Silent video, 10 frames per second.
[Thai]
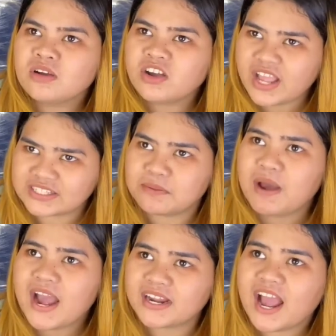ก็อยากสัม
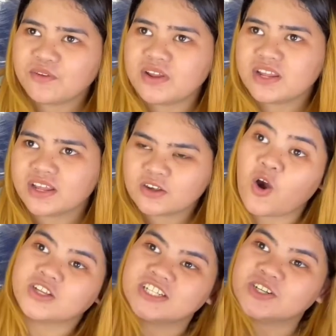ภาษณ์งานด้วยนี่
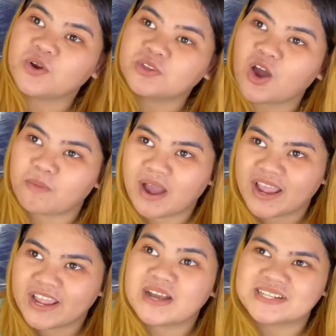ขอเชิญคนต่อไป
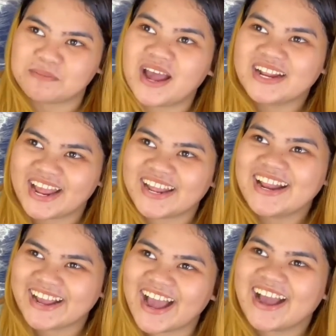มาสัมภาษณ์งานได้
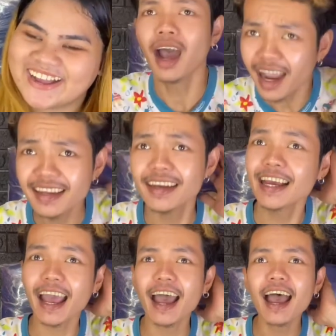เลยค่ะไม่เล
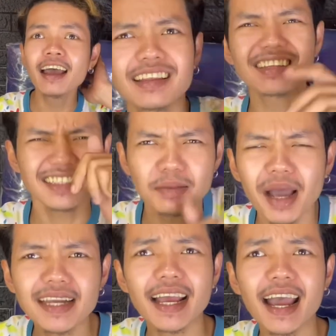ยค่ะ แล้วจะสัม
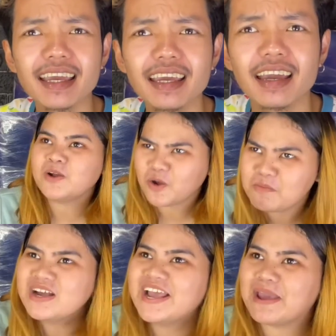ภาษณ์ใครก็
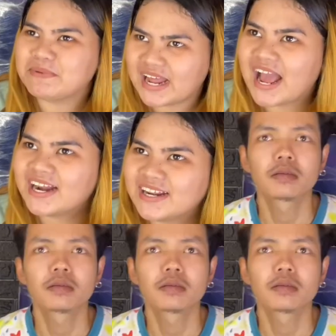มึงไงประธาน